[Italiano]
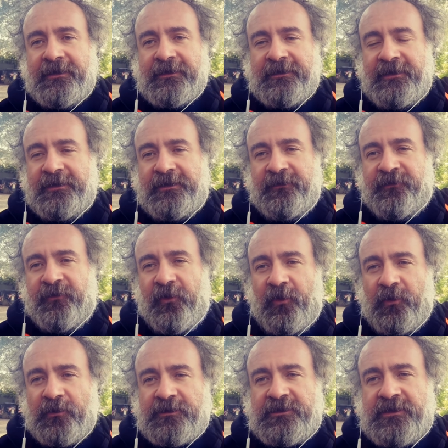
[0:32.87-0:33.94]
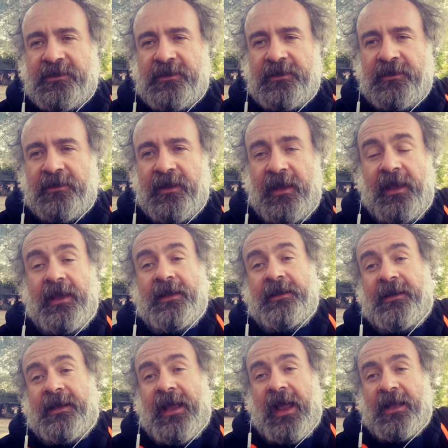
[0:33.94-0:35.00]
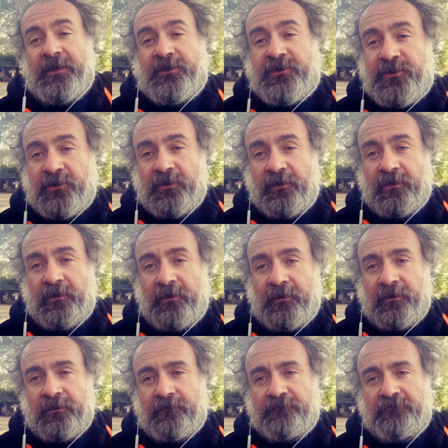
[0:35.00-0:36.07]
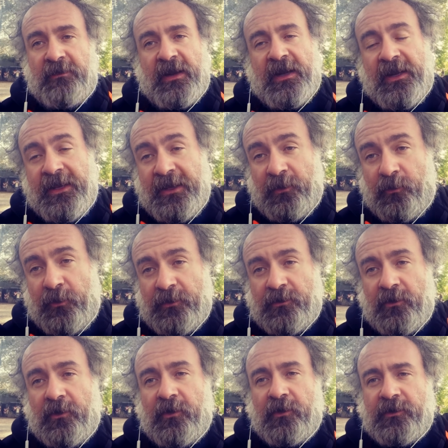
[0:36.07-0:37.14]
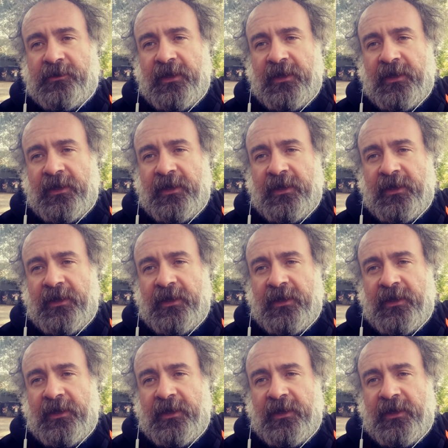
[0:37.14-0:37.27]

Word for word: di tifosi e il calcio liquido,